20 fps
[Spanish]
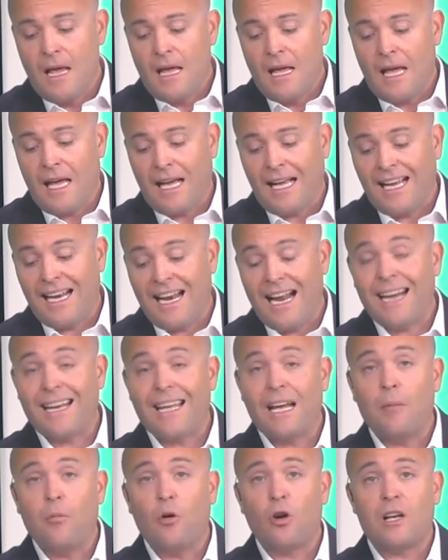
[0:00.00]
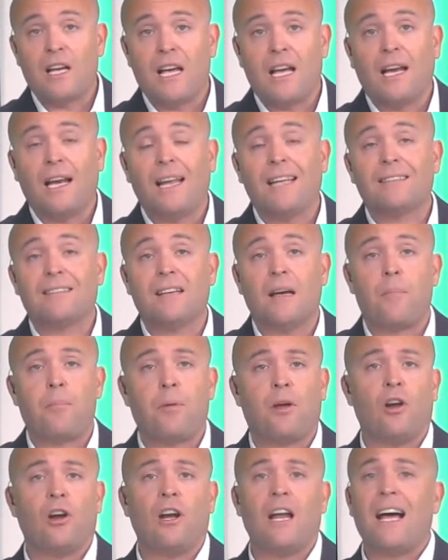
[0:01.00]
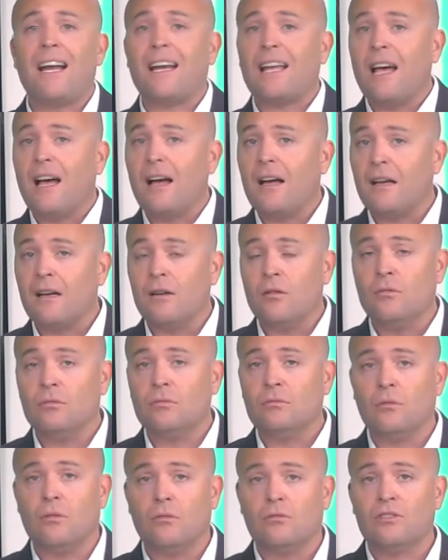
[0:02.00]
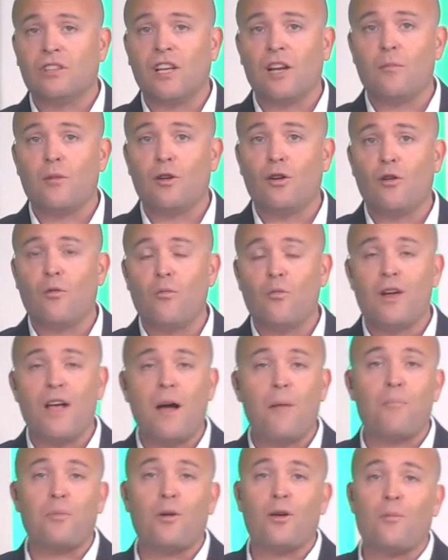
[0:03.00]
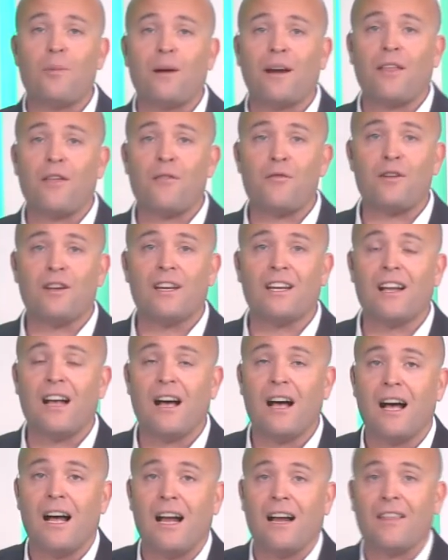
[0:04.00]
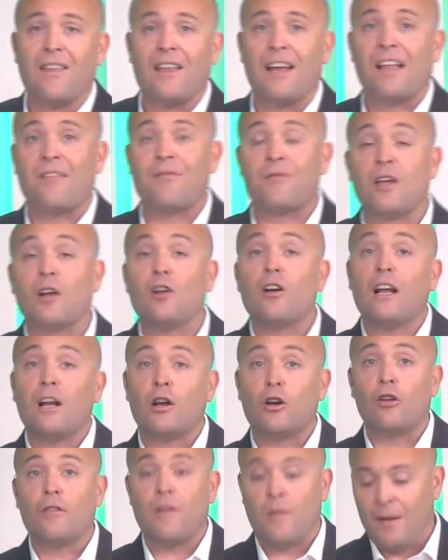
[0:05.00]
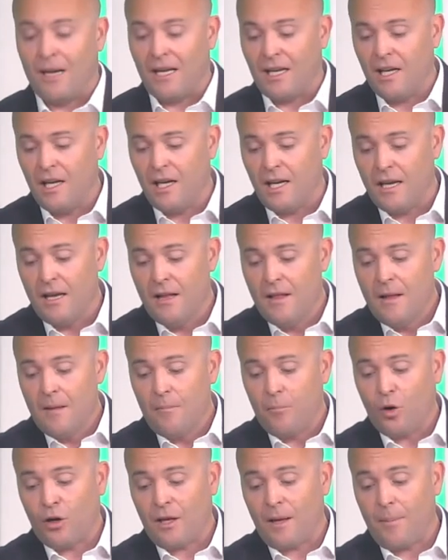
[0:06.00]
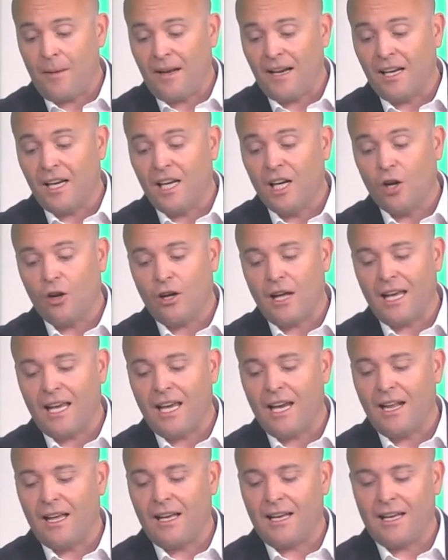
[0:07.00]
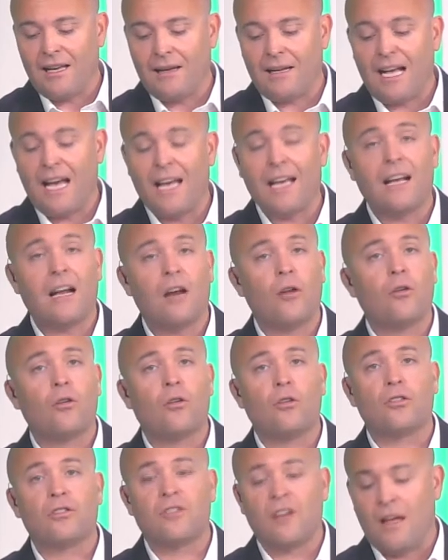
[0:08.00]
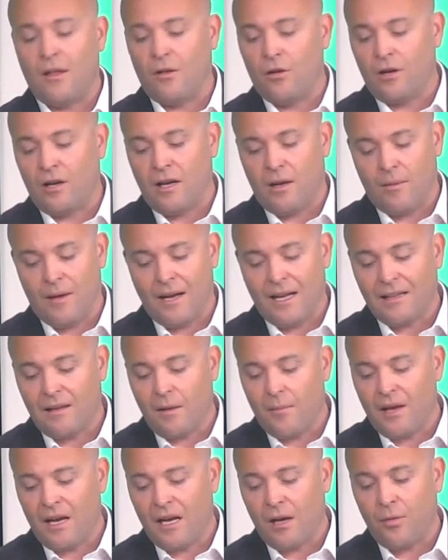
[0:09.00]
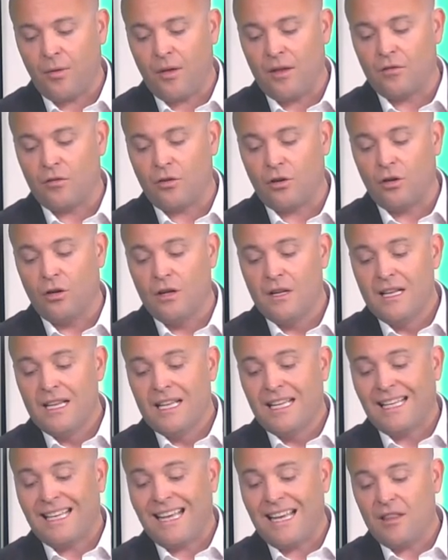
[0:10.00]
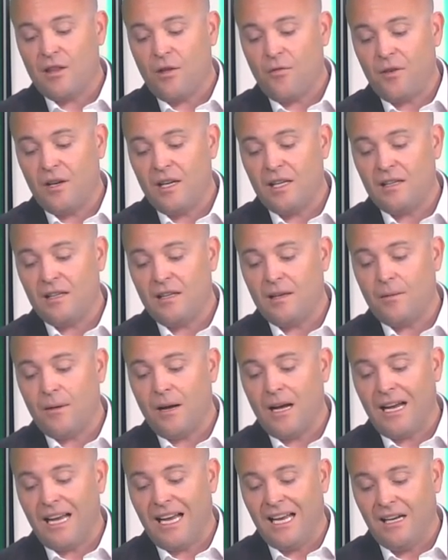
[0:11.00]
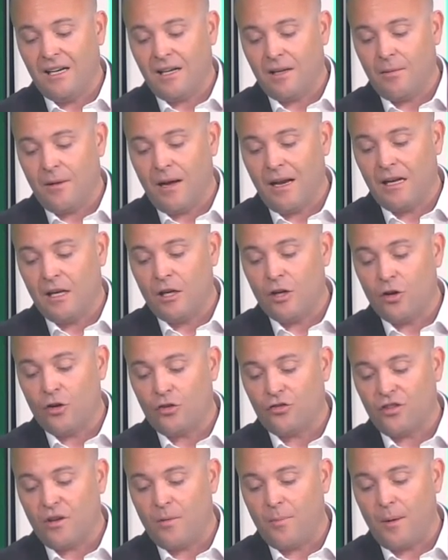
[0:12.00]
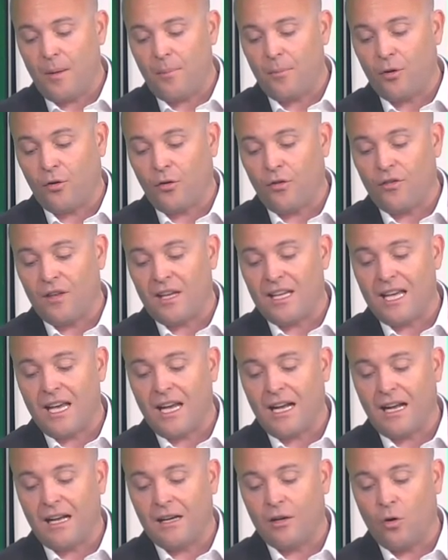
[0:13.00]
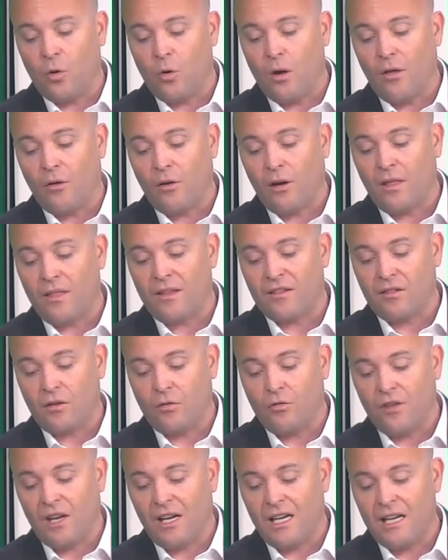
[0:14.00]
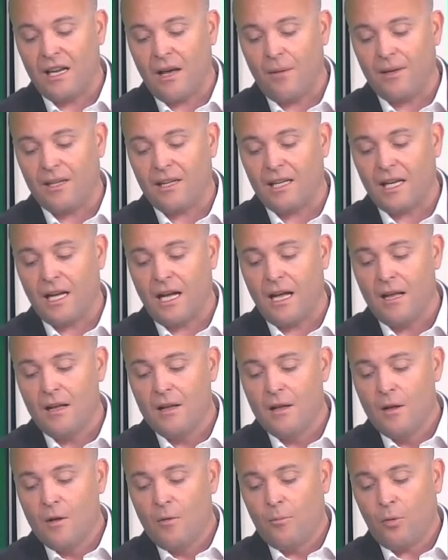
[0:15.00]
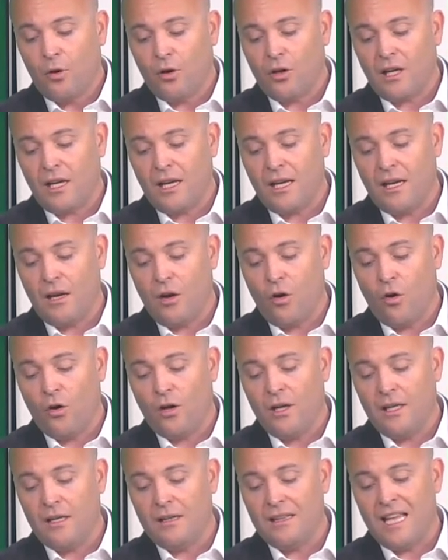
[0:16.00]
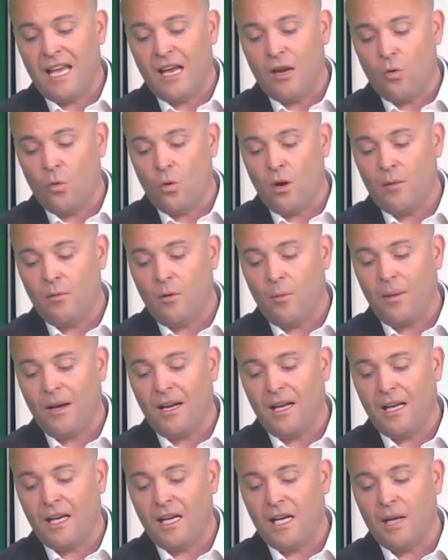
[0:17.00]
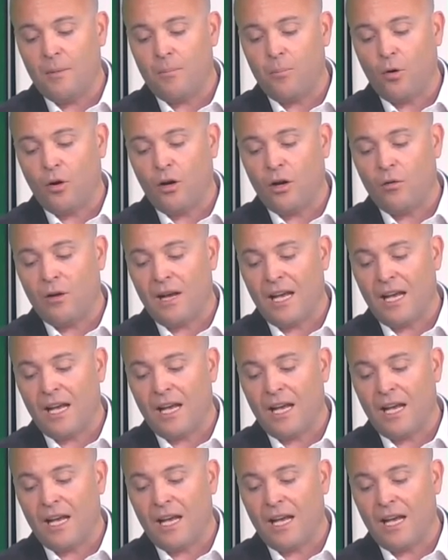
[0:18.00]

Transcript: en el área Borja Iglesias, pero el área es un, término muy amplio para definir al delantero en el rol de Pellegrini, porque Pellegrini lo que quiere es que caiga a los costados, que venga también al centro, que en definitiva el rival no sepa por dónde llegan los jugadores de segunda línea bética, porque hoy de nuevo Pellegrini pone un